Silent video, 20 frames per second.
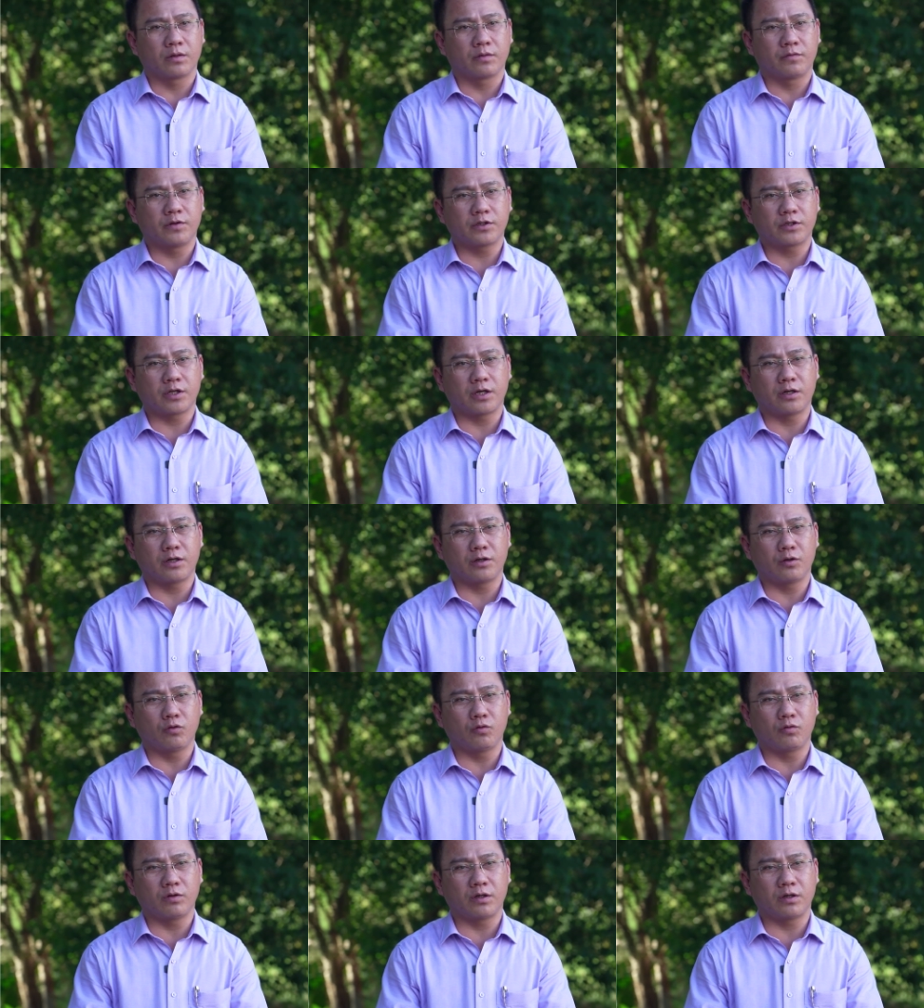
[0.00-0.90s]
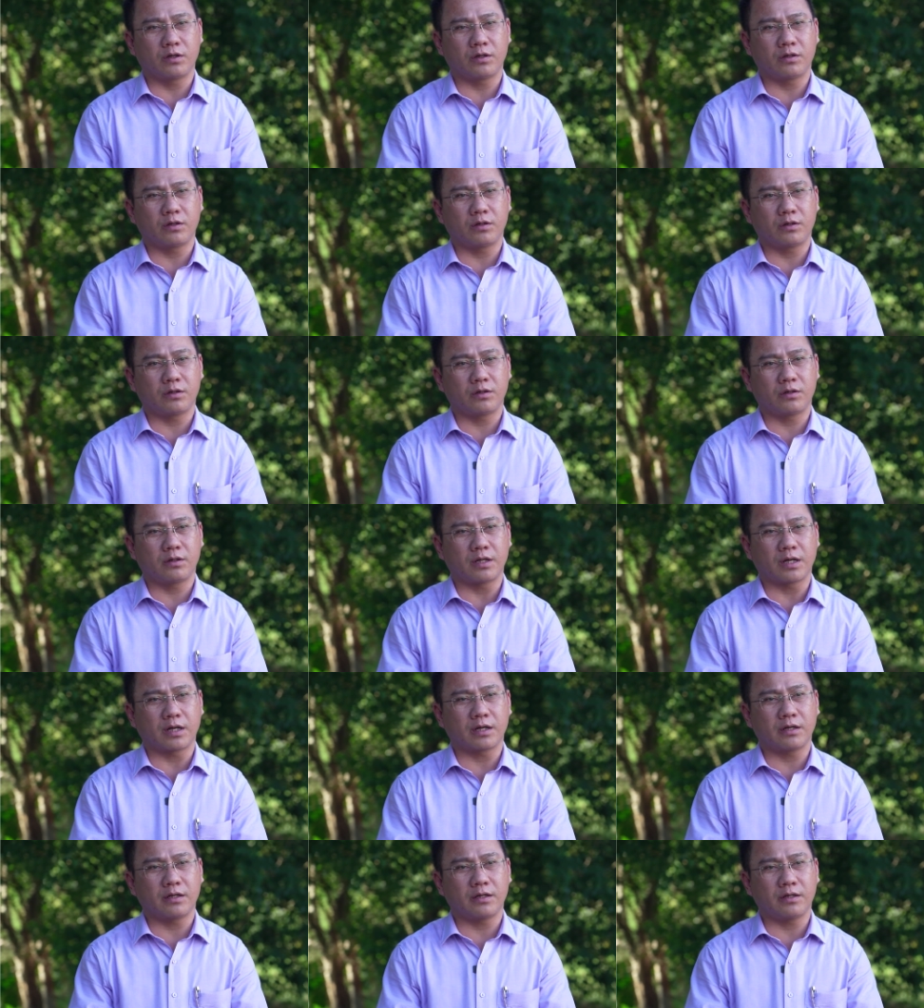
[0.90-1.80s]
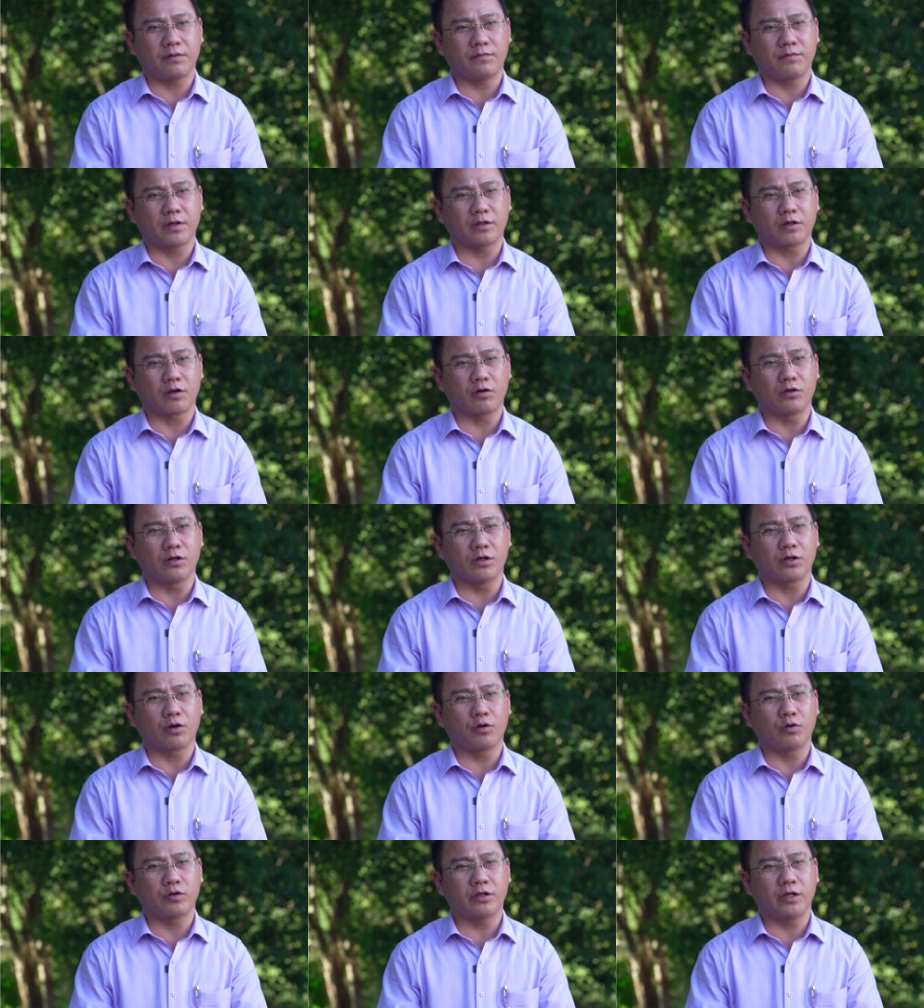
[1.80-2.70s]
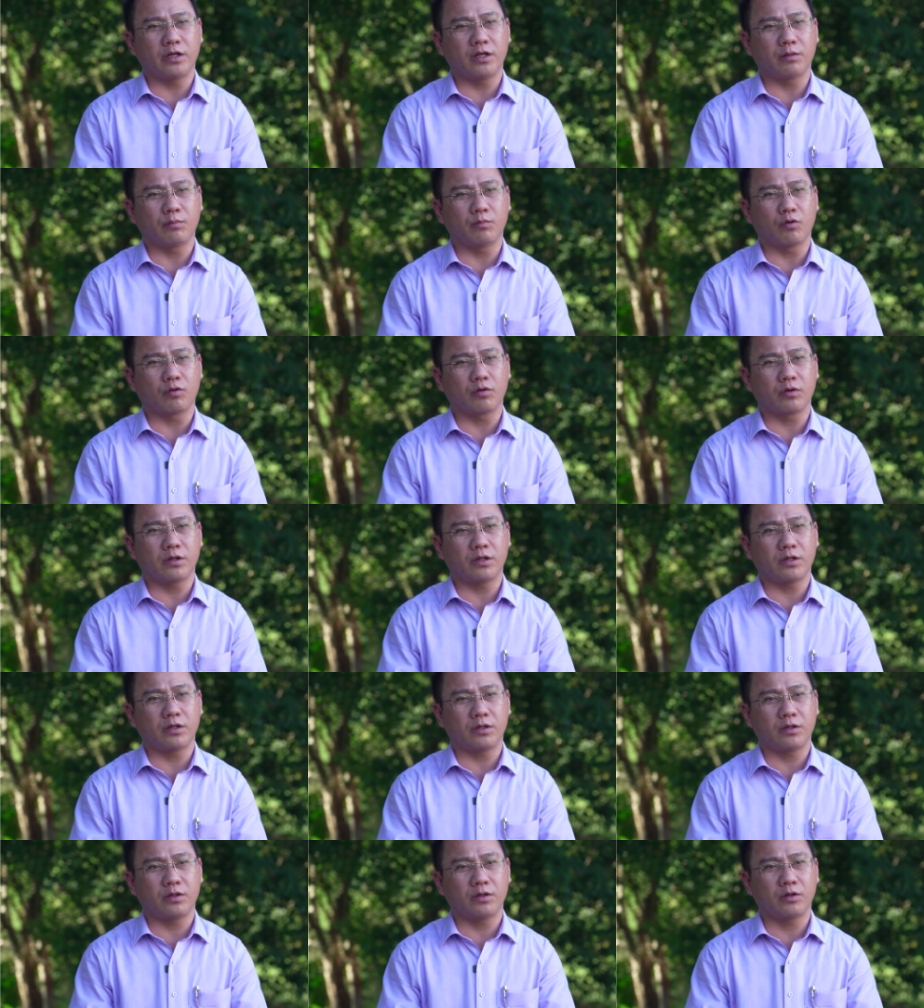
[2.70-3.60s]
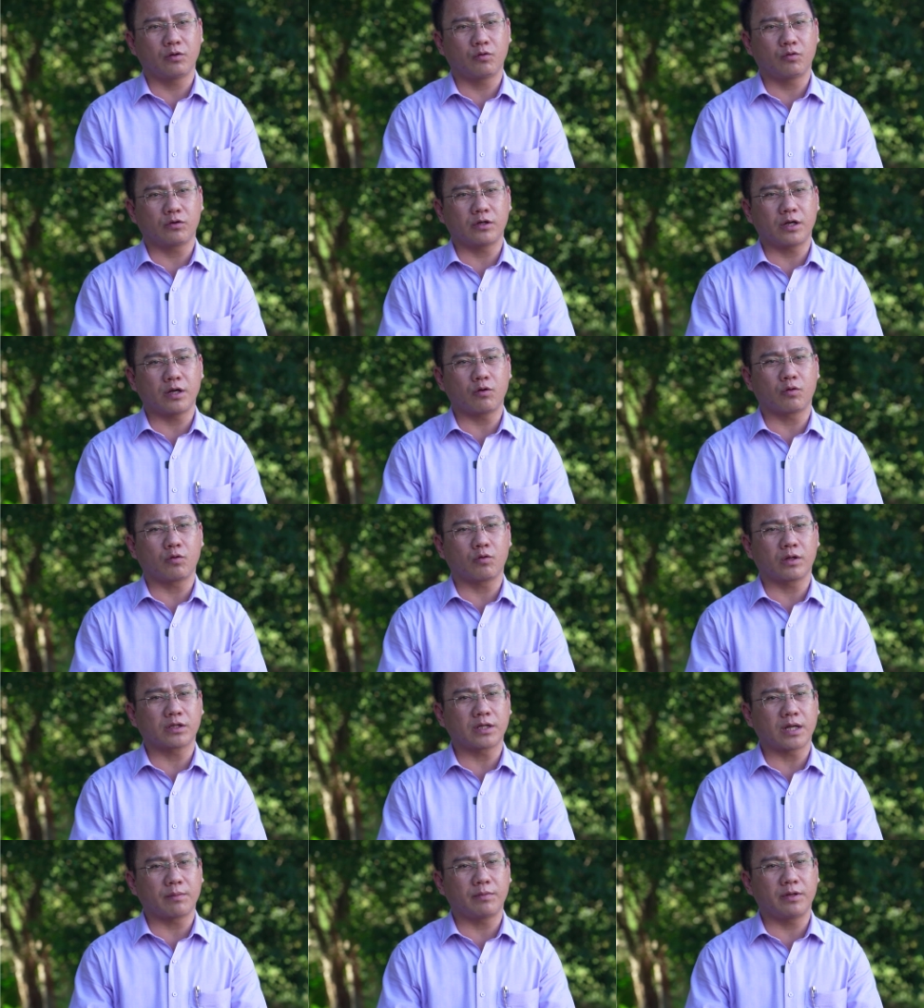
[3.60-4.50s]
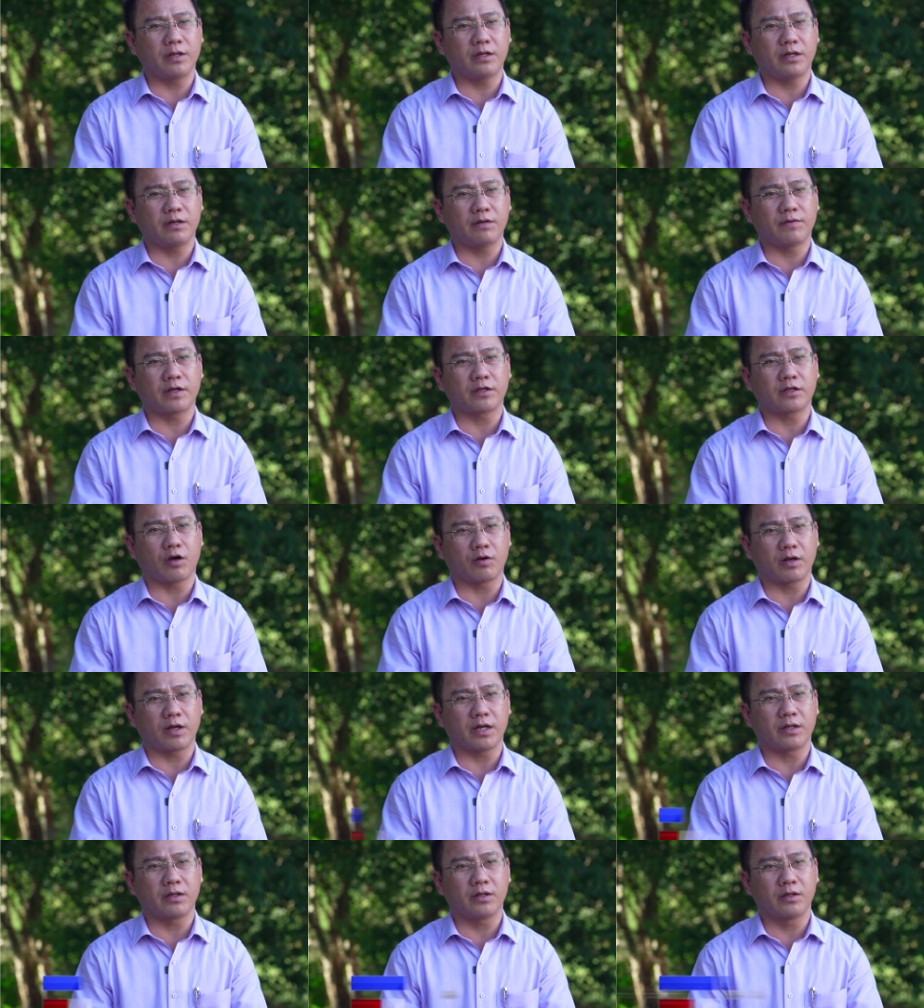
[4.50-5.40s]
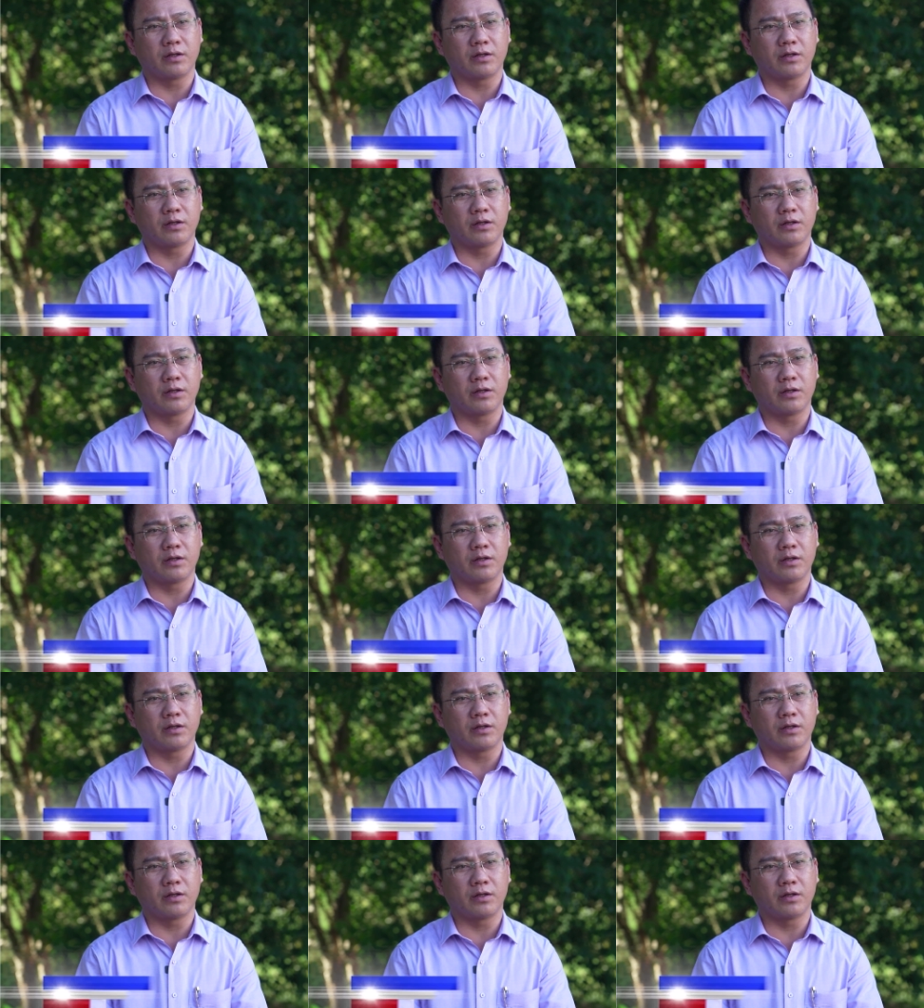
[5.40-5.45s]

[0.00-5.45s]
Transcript: Phước Sơn luôn đặt vai trò người có uy tín là một rất là quan tâm đến vai trò này.